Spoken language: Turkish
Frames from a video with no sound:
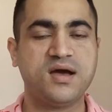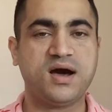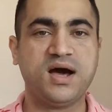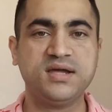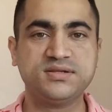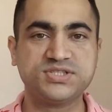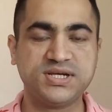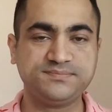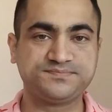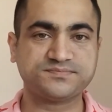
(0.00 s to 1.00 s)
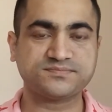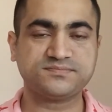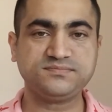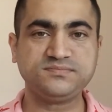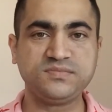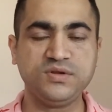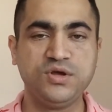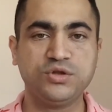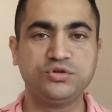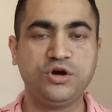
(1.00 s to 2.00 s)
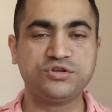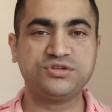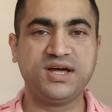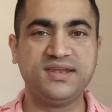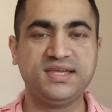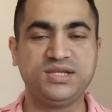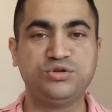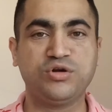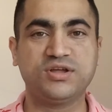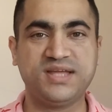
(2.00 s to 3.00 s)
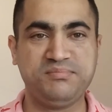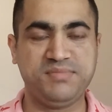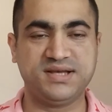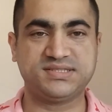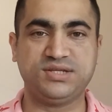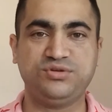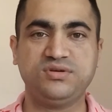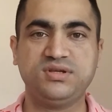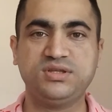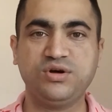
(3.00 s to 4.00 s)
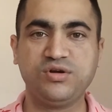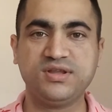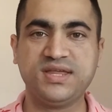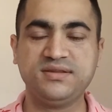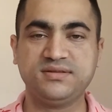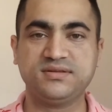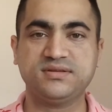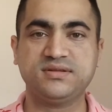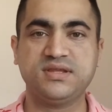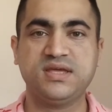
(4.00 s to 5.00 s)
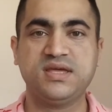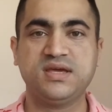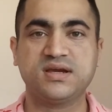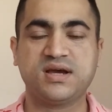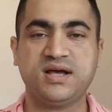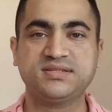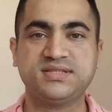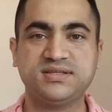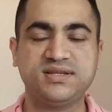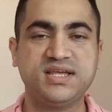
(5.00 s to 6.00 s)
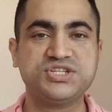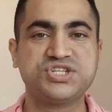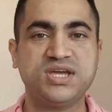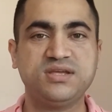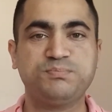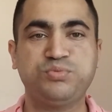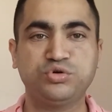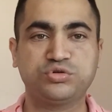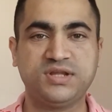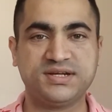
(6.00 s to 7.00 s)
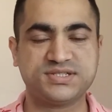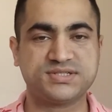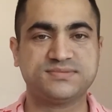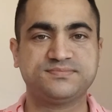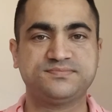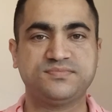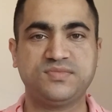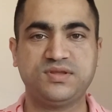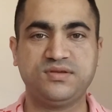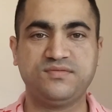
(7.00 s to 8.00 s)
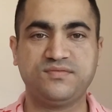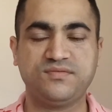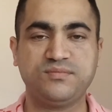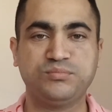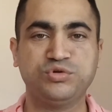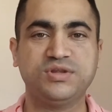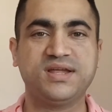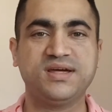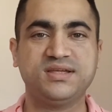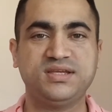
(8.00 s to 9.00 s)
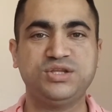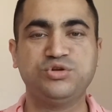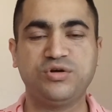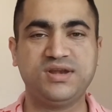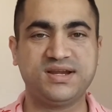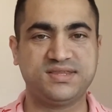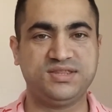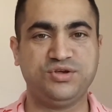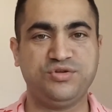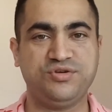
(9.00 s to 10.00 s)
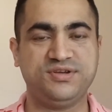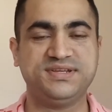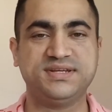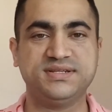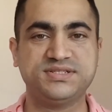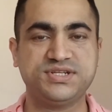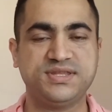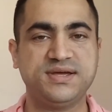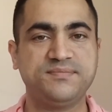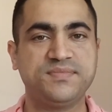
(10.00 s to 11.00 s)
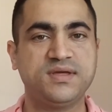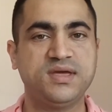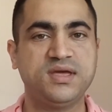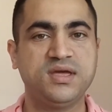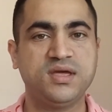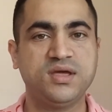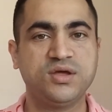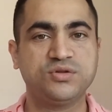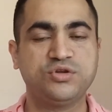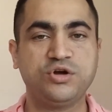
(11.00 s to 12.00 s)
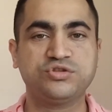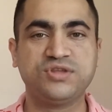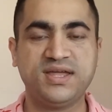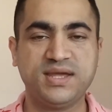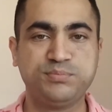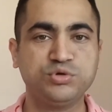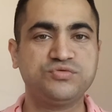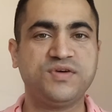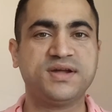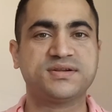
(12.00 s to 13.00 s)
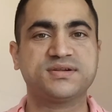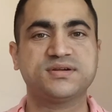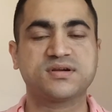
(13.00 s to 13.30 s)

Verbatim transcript: Ayrıca dört tane idoladan bahsediyor. İdoladan kastedilen şey putlar. Bunlara idoller de deniyor İngilizce'de. Dört tane put var.